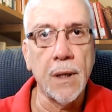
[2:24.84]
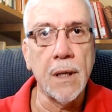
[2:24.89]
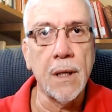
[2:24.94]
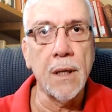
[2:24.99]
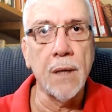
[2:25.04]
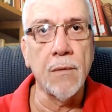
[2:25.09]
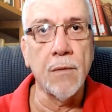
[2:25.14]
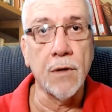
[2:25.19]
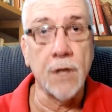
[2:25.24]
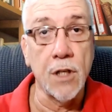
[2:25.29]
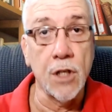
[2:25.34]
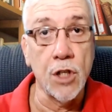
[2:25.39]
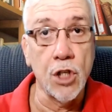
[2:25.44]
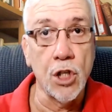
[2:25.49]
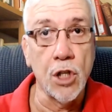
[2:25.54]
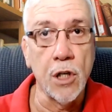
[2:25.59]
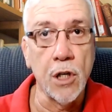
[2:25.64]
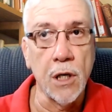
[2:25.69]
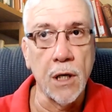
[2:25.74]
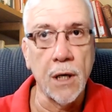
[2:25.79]
você
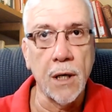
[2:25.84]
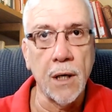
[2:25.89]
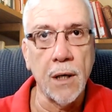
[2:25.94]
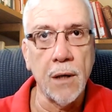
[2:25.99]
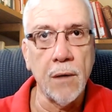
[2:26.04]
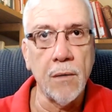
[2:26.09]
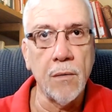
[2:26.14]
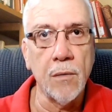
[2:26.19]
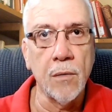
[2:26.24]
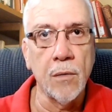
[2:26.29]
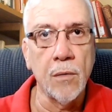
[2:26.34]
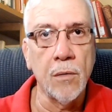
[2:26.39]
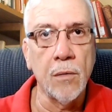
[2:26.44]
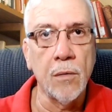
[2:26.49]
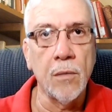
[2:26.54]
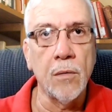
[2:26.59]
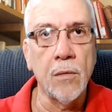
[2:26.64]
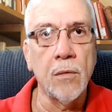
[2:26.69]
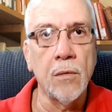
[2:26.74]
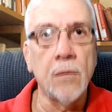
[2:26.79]
desliga
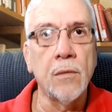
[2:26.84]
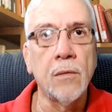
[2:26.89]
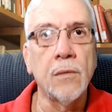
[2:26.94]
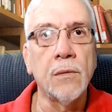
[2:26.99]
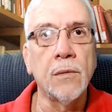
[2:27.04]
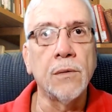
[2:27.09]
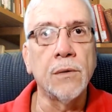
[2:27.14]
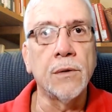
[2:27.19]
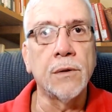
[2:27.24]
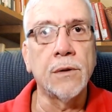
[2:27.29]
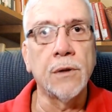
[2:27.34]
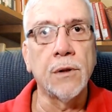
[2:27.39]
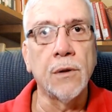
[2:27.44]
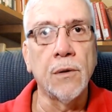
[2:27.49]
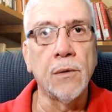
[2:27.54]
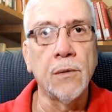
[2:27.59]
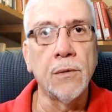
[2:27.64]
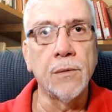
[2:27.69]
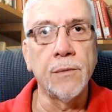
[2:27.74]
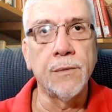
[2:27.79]
o, o
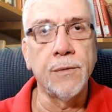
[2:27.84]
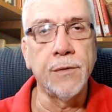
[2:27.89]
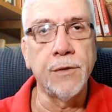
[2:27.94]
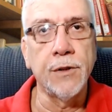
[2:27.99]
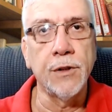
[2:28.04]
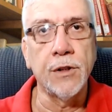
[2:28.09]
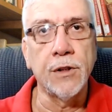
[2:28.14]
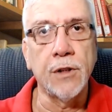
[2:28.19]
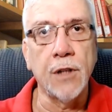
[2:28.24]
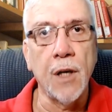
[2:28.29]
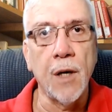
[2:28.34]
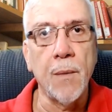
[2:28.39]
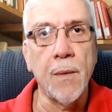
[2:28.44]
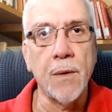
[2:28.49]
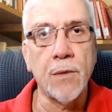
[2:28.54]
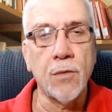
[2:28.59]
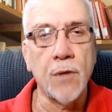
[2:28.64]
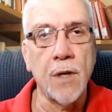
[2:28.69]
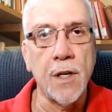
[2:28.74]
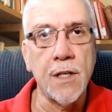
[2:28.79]
seu sistema, a
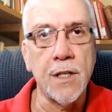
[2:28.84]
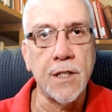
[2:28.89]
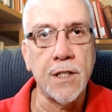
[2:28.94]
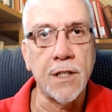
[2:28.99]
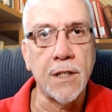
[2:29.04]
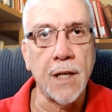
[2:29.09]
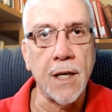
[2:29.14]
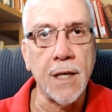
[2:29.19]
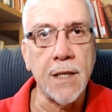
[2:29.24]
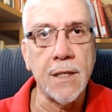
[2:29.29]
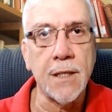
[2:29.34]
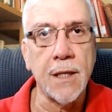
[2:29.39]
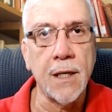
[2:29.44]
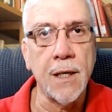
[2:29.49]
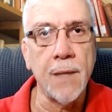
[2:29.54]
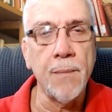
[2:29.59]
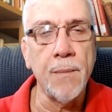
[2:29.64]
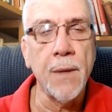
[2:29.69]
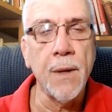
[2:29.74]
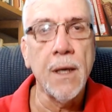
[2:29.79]
sua resistência
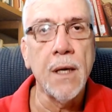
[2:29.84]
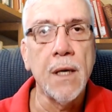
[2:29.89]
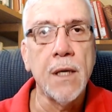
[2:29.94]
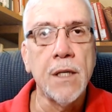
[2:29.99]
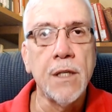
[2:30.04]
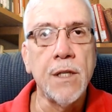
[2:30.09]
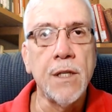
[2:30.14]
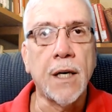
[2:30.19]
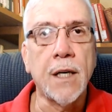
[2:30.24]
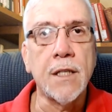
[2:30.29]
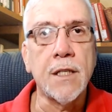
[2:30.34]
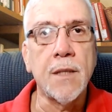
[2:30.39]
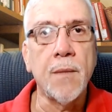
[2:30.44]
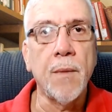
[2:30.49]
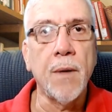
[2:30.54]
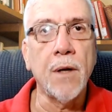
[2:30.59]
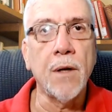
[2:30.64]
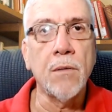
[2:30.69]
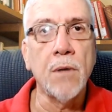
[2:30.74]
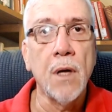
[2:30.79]
né, de
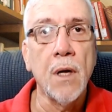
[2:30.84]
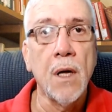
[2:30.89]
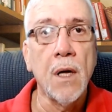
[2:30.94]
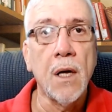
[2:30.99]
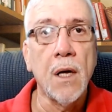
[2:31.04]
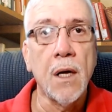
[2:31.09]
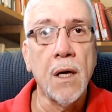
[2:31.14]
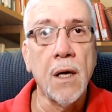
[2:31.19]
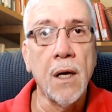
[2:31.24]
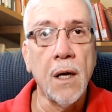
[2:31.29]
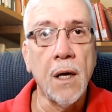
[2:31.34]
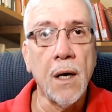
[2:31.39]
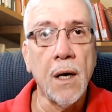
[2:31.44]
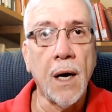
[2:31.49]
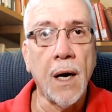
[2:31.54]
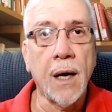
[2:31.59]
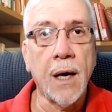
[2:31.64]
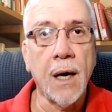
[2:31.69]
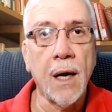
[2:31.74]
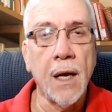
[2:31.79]
aquecimento, e
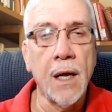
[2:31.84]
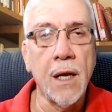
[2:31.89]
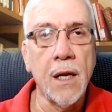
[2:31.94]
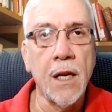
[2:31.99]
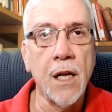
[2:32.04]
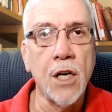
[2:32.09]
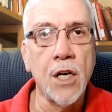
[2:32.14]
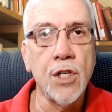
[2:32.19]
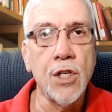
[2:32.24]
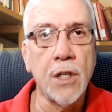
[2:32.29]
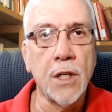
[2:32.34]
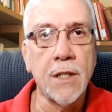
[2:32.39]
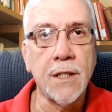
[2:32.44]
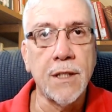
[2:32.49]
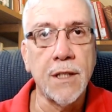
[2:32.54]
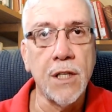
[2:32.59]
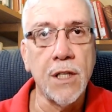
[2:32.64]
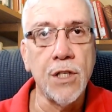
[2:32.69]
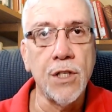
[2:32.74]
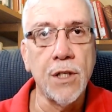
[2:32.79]
aquela energia
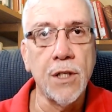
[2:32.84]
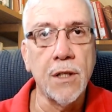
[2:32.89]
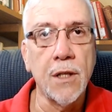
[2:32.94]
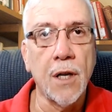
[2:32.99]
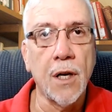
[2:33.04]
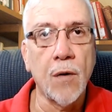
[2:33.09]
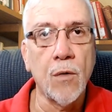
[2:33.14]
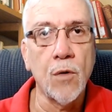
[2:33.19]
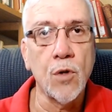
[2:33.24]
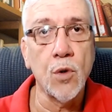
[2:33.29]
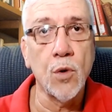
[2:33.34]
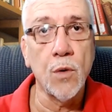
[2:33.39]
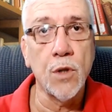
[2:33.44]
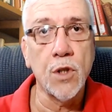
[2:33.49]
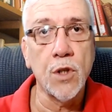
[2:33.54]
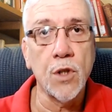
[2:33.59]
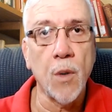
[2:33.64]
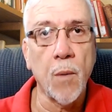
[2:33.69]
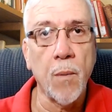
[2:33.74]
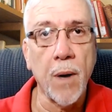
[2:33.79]
cedida ela continua
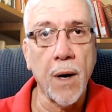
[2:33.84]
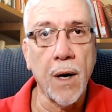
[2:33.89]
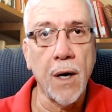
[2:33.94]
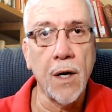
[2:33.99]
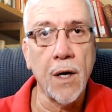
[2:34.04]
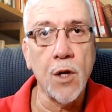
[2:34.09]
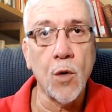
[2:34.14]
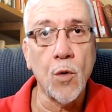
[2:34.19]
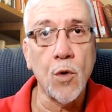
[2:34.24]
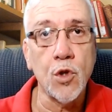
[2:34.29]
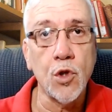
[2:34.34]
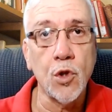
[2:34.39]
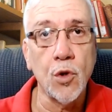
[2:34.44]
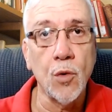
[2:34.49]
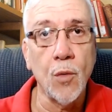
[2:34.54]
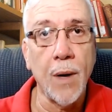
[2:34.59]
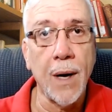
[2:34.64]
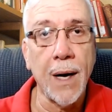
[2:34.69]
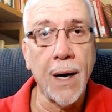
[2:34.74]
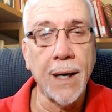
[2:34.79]
se propagando e
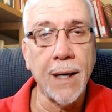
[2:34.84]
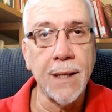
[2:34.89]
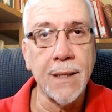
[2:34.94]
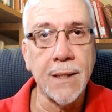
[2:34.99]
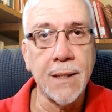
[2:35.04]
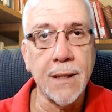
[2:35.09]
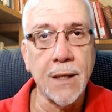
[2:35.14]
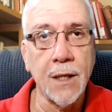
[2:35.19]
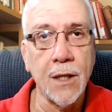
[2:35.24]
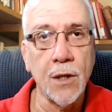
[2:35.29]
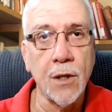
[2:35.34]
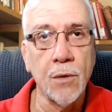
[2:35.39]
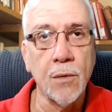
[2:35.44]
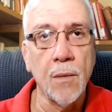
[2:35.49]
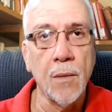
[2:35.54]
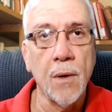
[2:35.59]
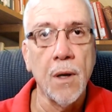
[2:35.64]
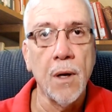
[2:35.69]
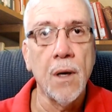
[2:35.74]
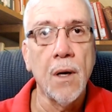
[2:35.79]
continua
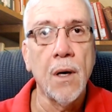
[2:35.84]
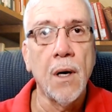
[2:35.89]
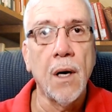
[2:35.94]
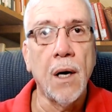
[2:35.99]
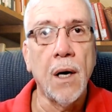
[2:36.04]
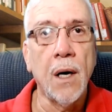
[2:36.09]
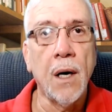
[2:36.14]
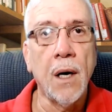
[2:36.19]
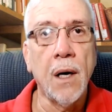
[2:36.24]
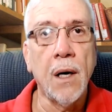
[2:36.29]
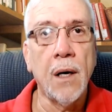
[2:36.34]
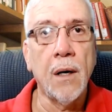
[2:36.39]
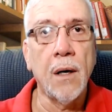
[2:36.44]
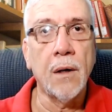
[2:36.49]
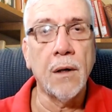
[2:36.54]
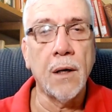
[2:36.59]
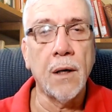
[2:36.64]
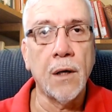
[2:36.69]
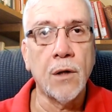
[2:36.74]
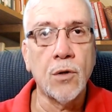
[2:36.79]
aquecendo
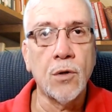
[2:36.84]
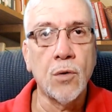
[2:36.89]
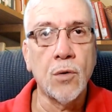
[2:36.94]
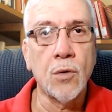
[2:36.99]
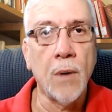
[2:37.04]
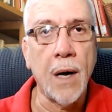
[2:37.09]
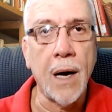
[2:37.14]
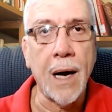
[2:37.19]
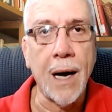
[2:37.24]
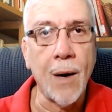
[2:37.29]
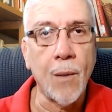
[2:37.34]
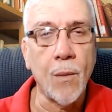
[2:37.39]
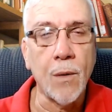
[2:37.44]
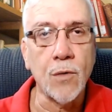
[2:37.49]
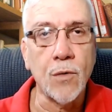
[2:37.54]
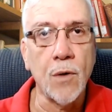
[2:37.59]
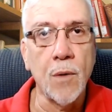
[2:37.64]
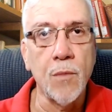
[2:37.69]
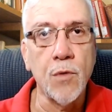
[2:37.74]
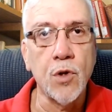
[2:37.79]
a, a sua água, a
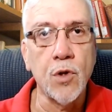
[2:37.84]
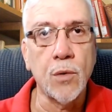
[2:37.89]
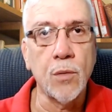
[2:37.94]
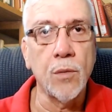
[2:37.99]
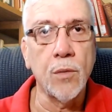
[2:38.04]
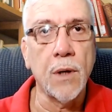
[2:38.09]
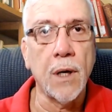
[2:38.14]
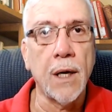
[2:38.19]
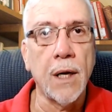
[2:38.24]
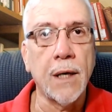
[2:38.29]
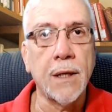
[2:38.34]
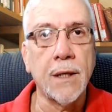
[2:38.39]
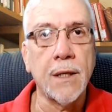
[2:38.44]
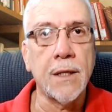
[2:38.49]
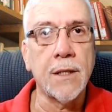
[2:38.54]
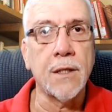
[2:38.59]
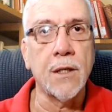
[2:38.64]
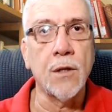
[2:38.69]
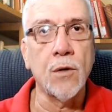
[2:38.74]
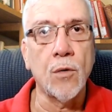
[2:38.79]
sua mistura lá que está
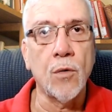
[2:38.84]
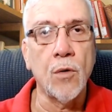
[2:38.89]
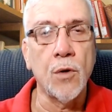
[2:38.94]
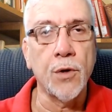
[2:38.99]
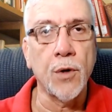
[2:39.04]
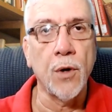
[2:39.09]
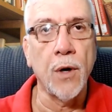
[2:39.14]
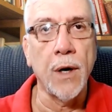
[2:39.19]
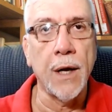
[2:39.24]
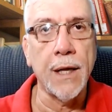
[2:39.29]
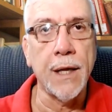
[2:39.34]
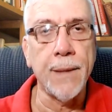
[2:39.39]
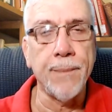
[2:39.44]
sendo controlada.